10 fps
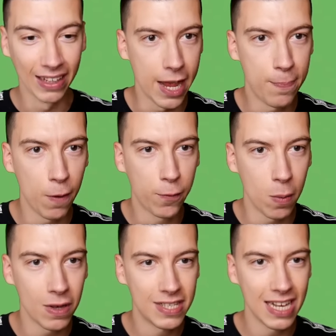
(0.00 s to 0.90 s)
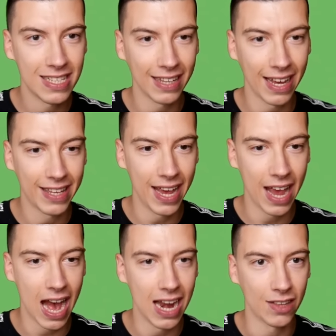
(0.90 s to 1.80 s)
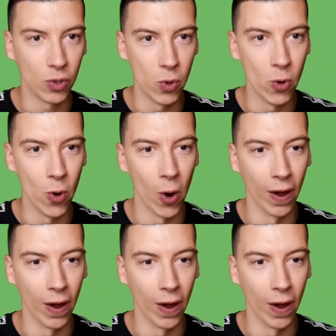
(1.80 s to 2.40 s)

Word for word: Et ils peuvent commencer à s'attaquer à la tour.